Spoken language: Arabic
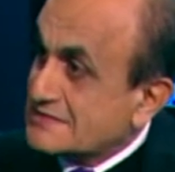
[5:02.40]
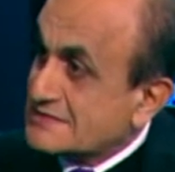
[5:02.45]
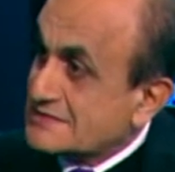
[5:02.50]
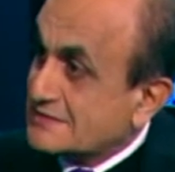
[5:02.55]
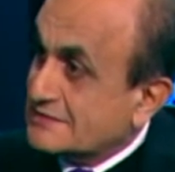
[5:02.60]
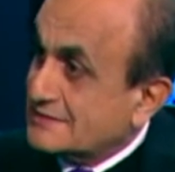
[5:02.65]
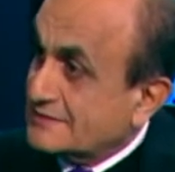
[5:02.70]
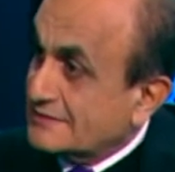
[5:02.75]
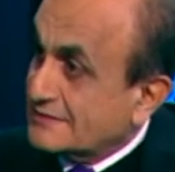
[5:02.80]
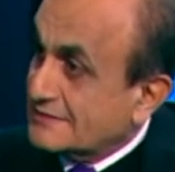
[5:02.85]

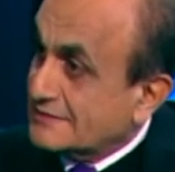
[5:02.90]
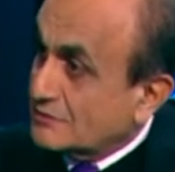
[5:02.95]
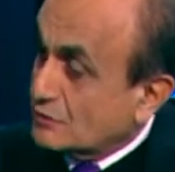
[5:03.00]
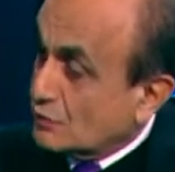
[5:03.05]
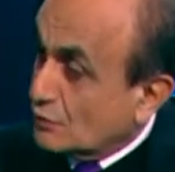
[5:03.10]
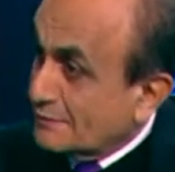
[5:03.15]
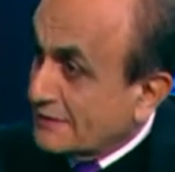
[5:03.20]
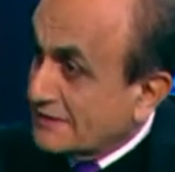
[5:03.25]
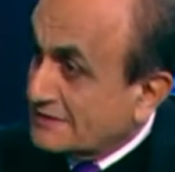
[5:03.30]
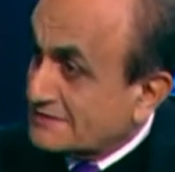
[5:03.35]
6
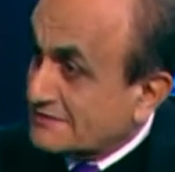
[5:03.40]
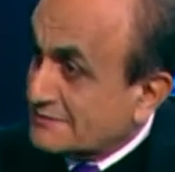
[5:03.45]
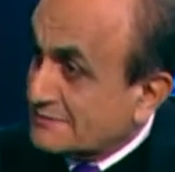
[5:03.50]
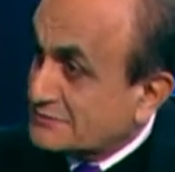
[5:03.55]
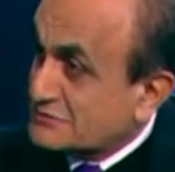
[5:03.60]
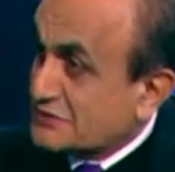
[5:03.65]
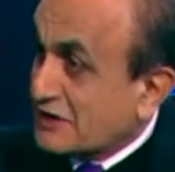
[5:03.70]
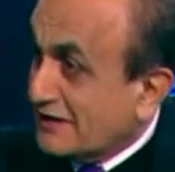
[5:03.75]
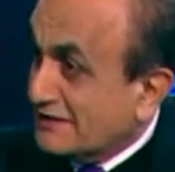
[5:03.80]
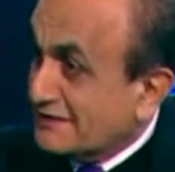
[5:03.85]
كيلومتر
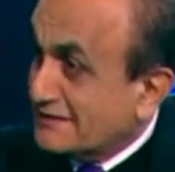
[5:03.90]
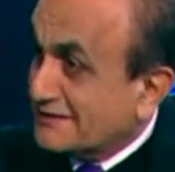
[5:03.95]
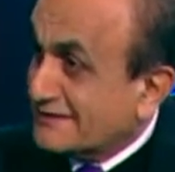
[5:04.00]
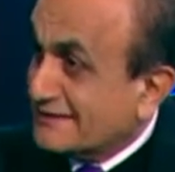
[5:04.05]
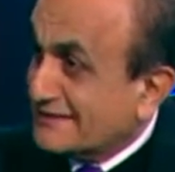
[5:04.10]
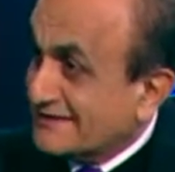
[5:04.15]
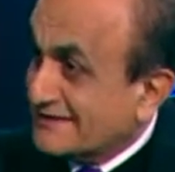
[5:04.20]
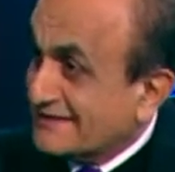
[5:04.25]
مش هينه